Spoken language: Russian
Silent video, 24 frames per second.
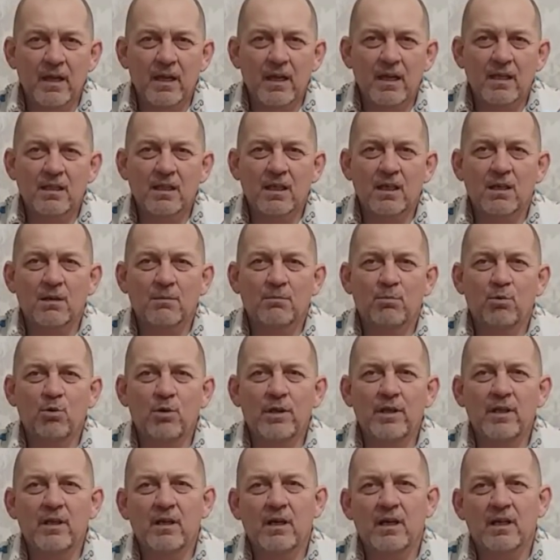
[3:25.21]
Это
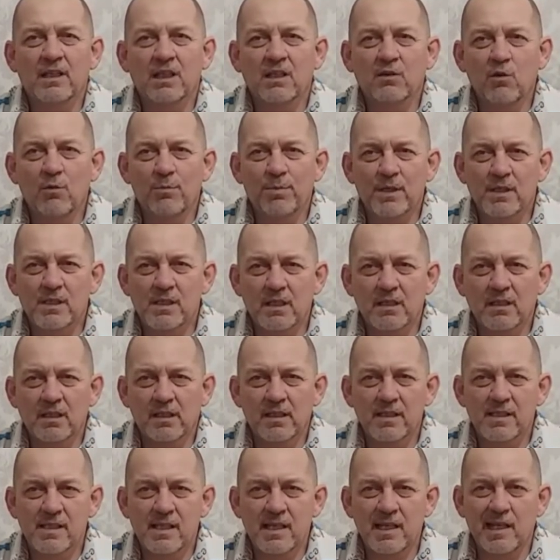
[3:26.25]
более
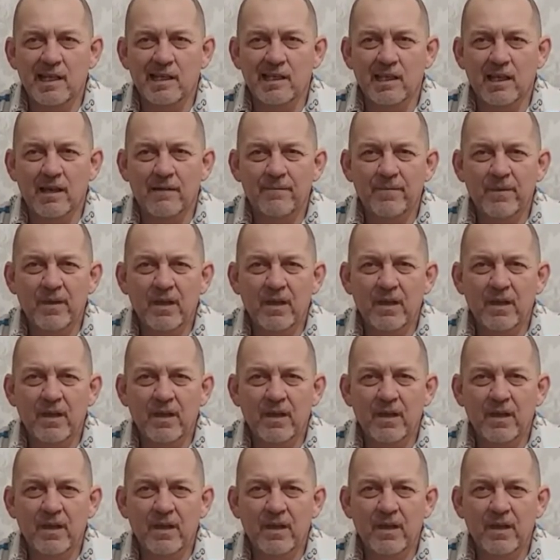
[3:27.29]
1% населения.